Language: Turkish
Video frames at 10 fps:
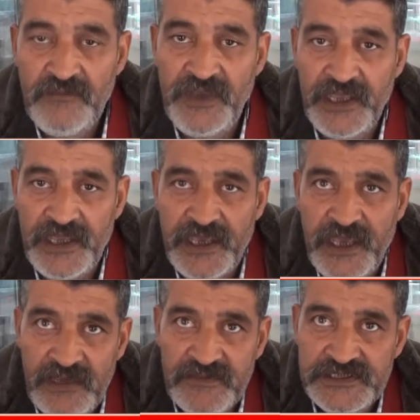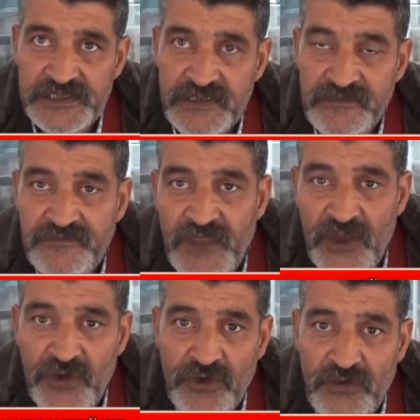bir araya gelmesi,
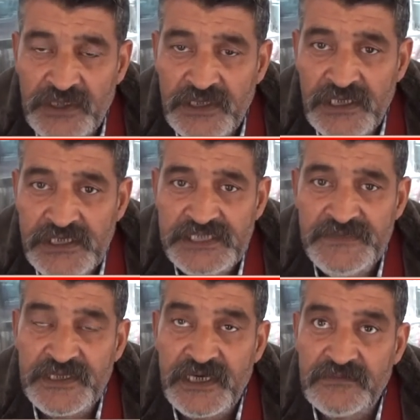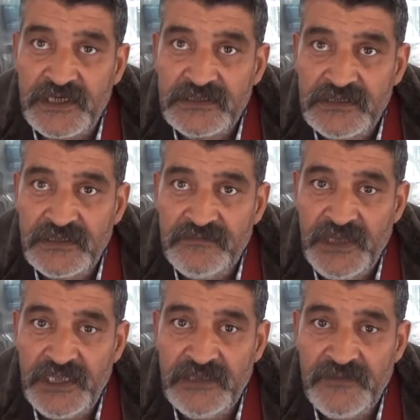romanlara hizmet almak.
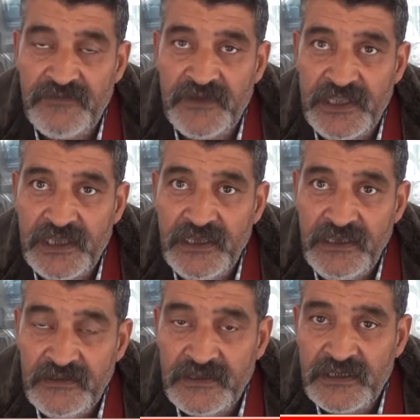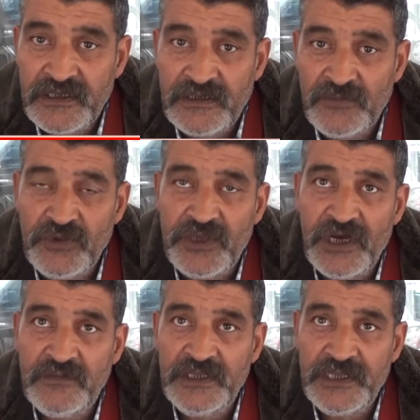Belirli mevkideki mülki
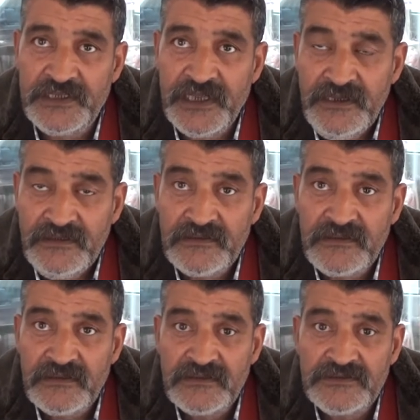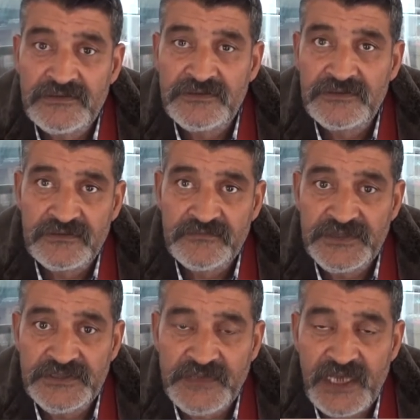amirlerinden
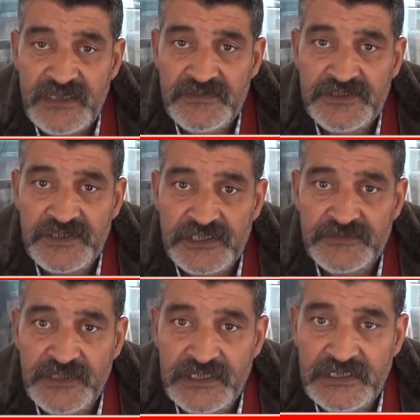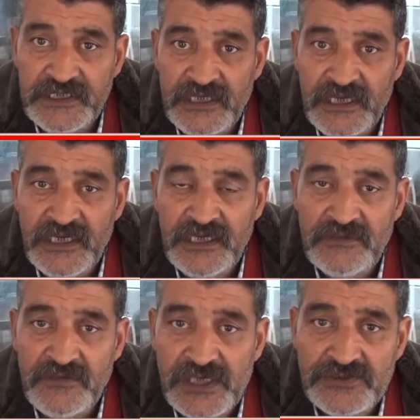bizim derneğimizin çalışmalarını
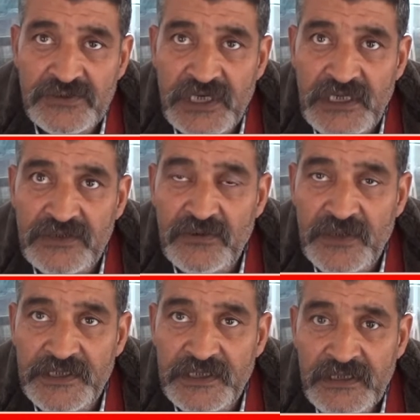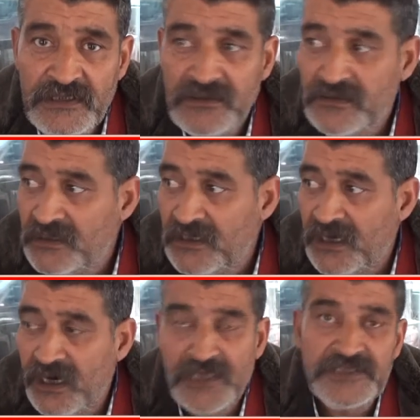masur kalan romanları,
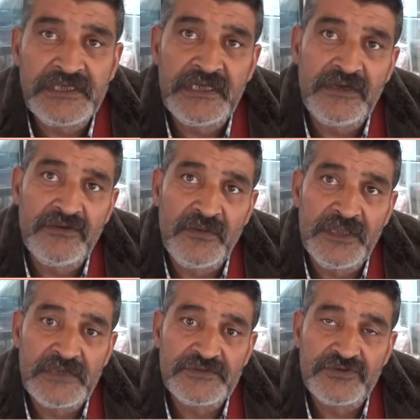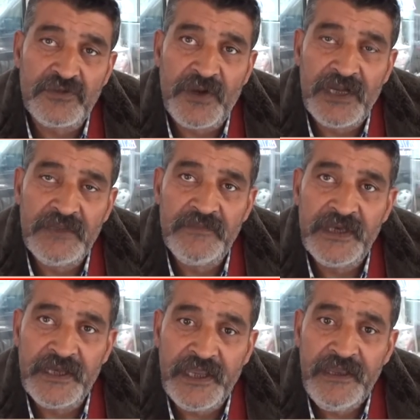aciz kalan romanlarımızı toparlayıp
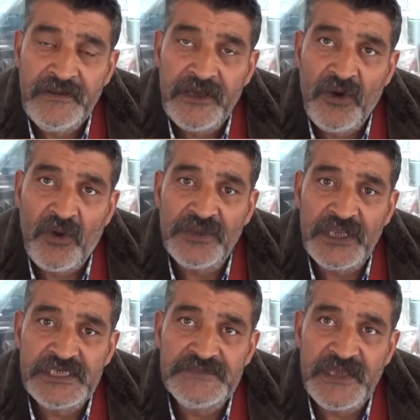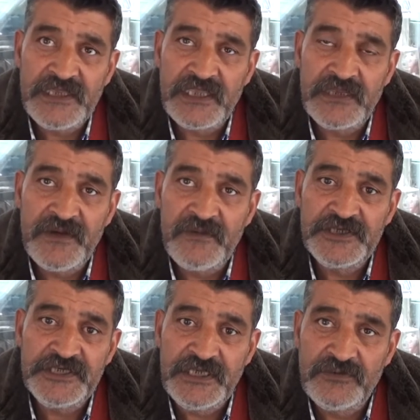bir araya onlara hizmet getirme
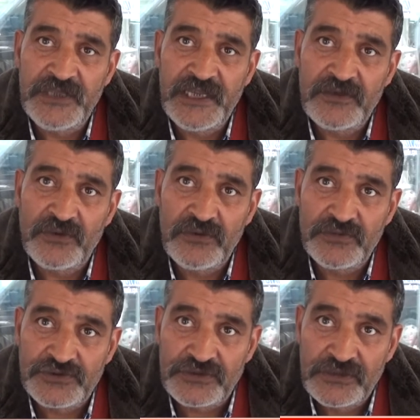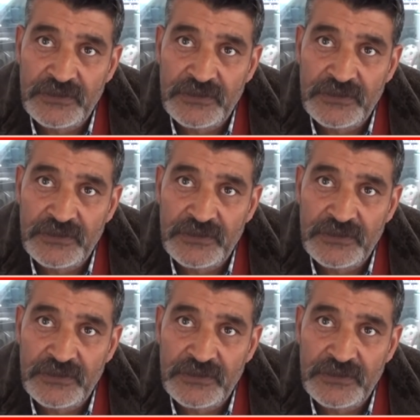amacıyla bu dernek kurulmuştur.